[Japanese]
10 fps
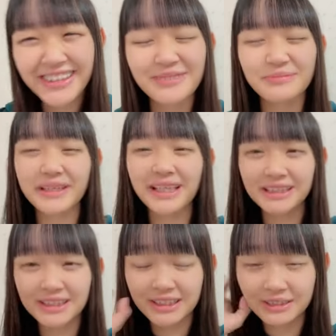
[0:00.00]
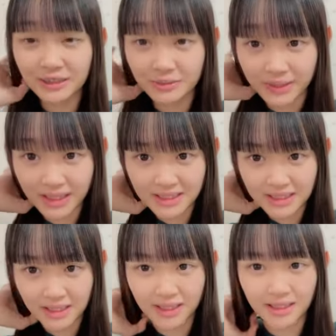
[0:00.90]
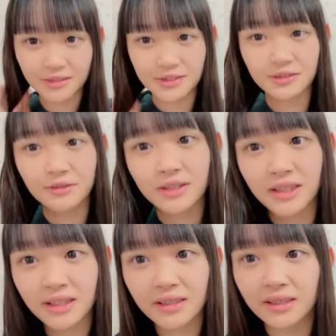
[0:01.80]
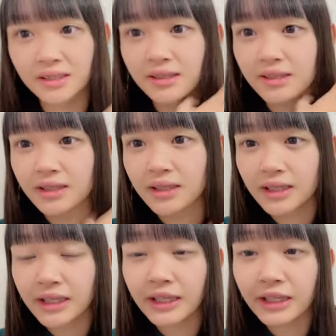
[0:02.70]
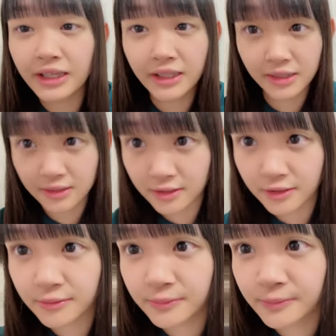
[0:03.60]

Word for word: 待って真夏すごい真夏考えるとすごいねえー、いいな